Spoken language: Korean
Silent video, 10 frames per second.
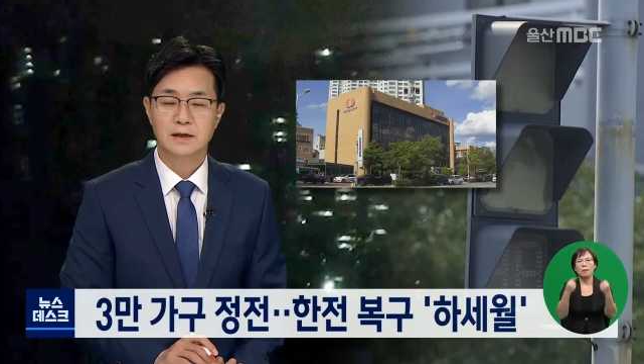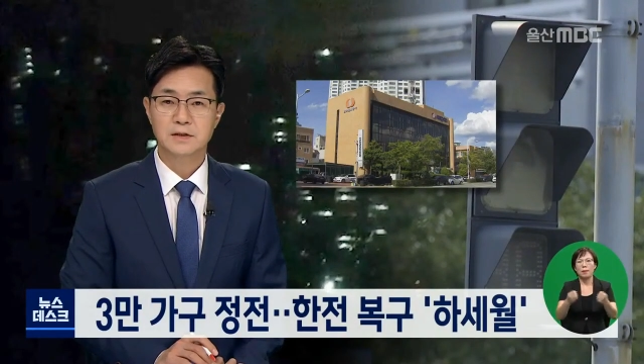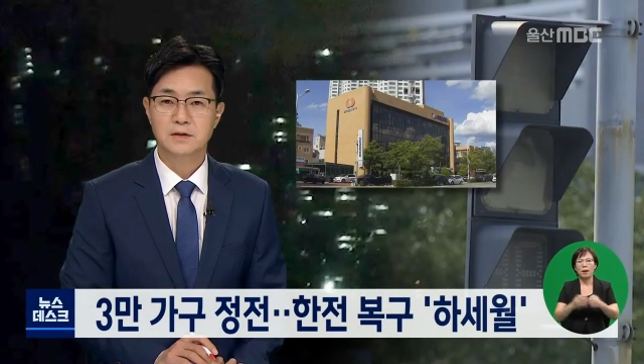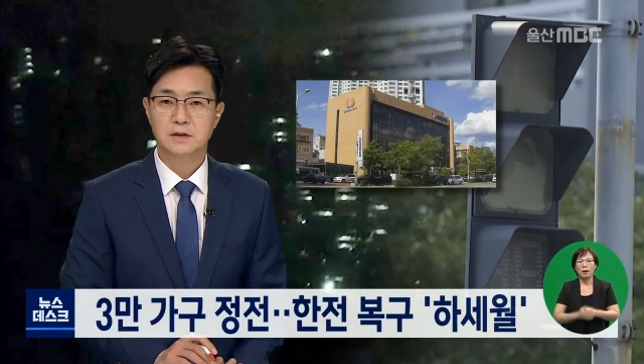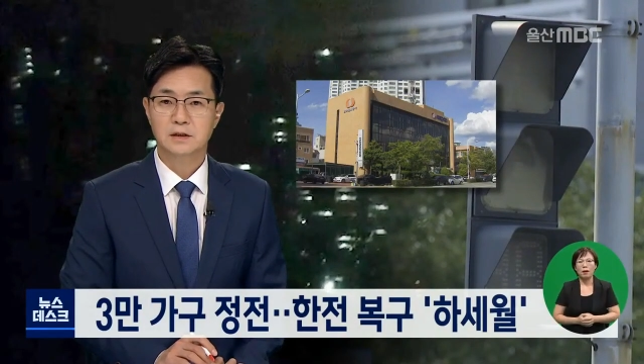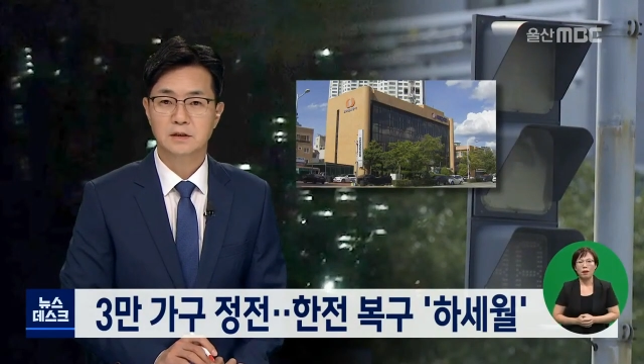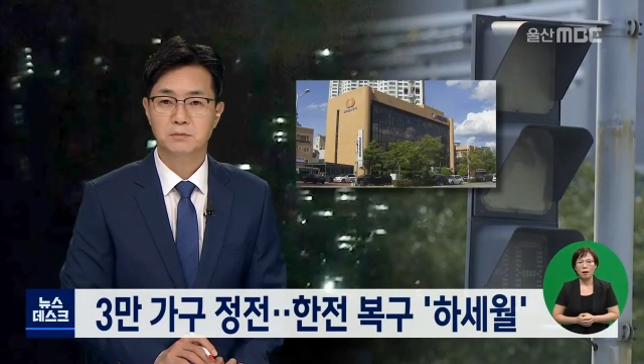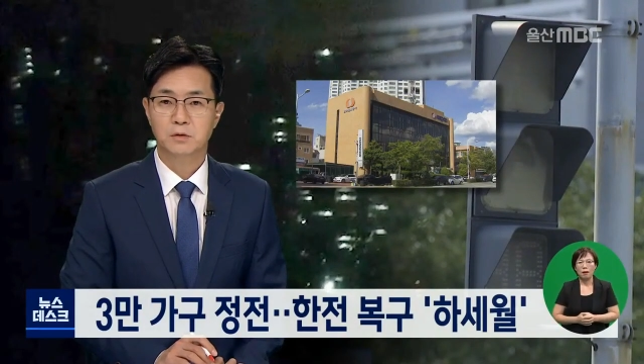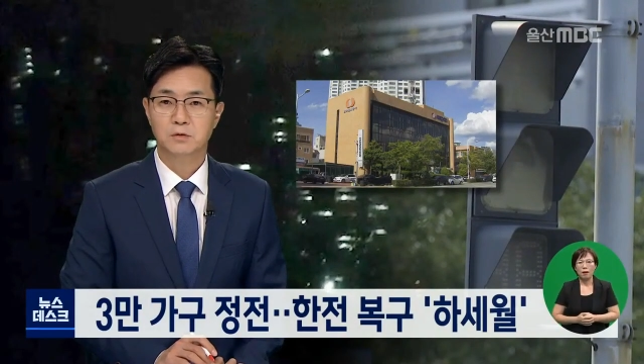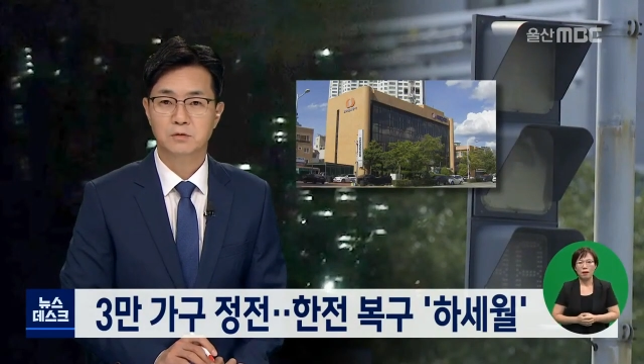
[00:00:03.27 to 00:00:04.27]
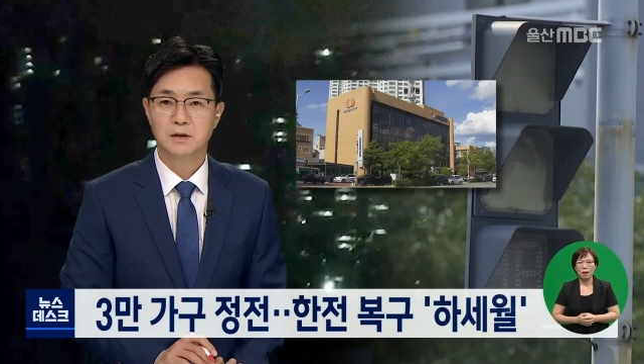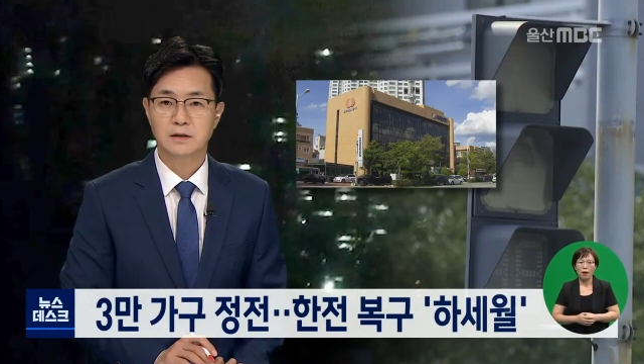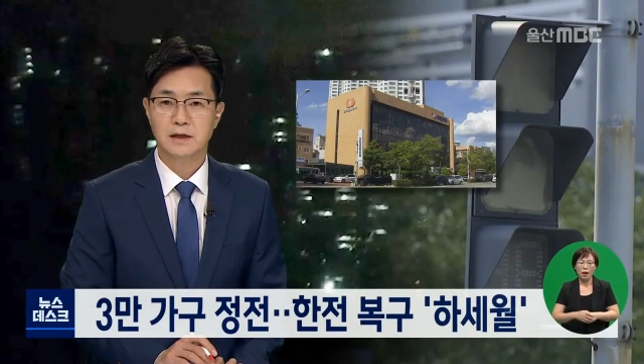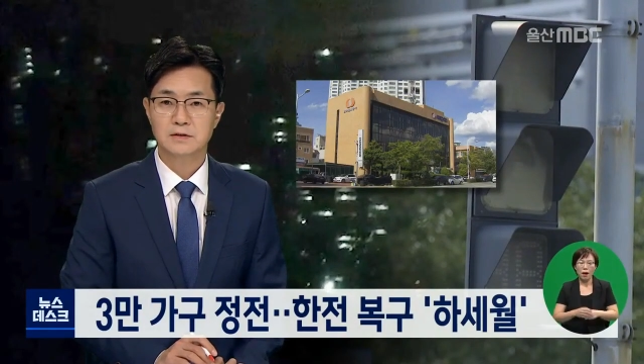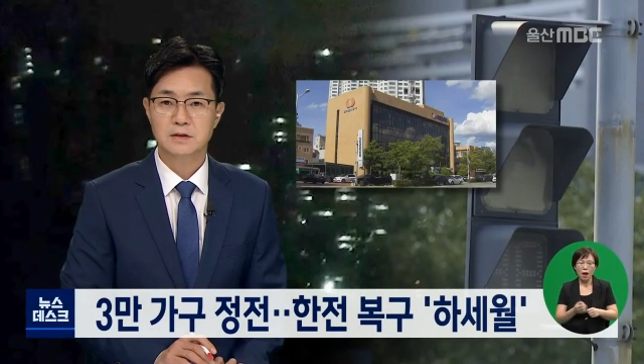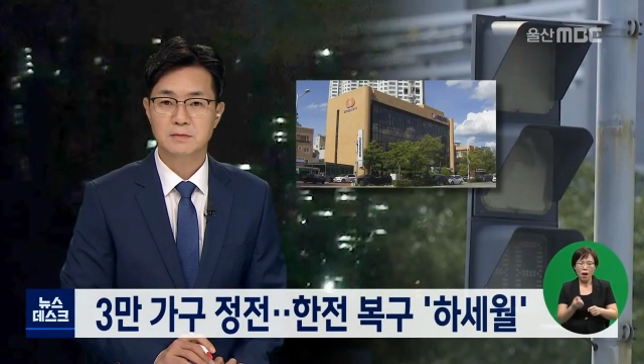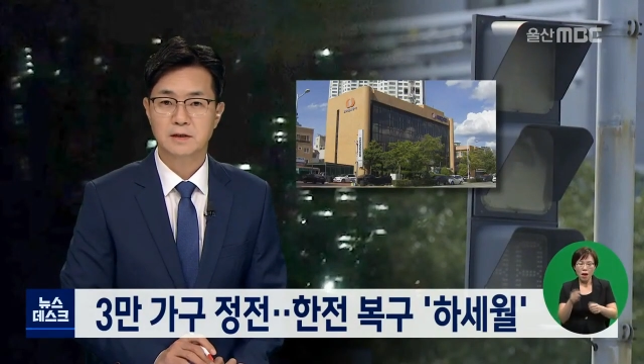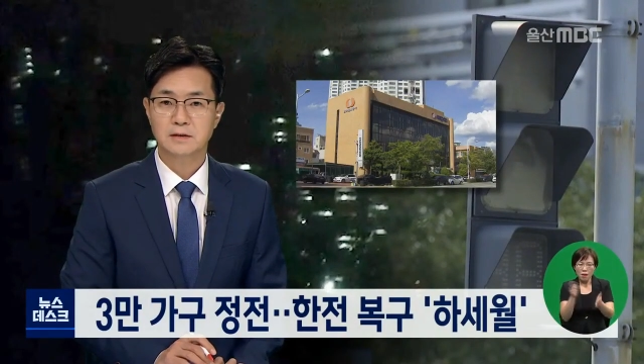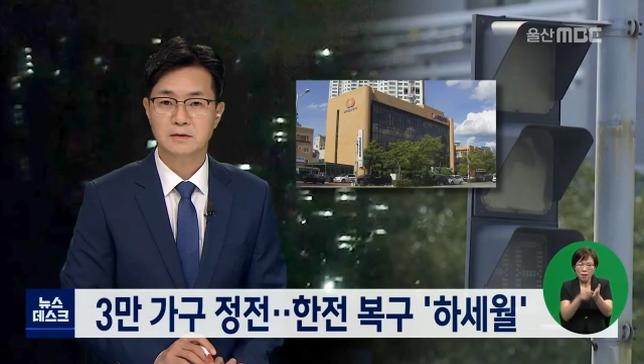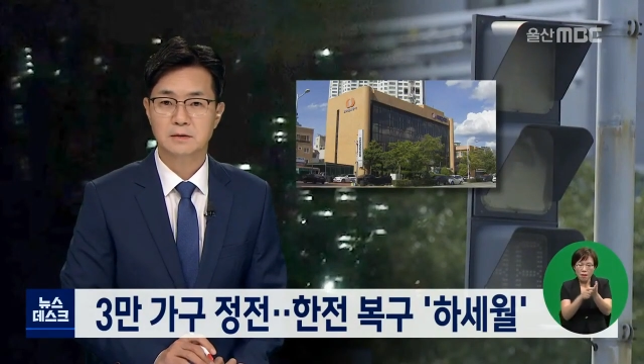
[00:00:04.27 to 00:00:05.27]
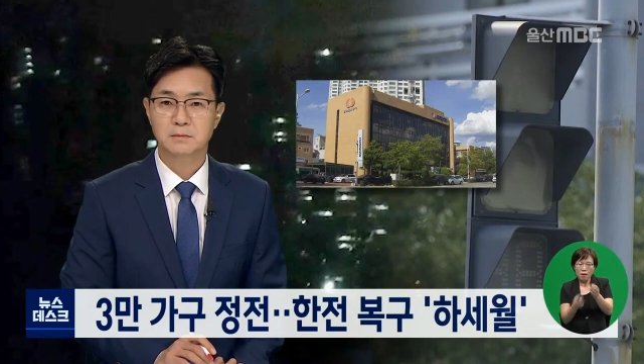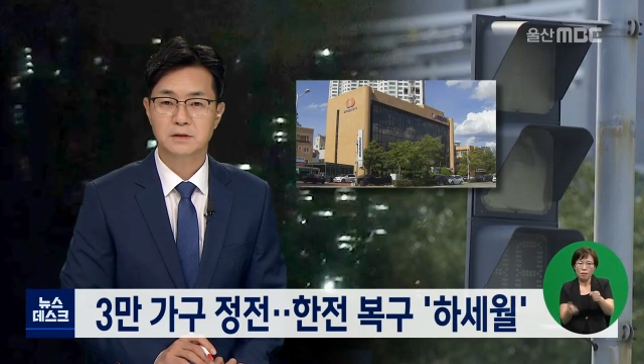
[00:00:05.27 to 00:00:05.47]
한전이 긴급 복구에는 나섰지만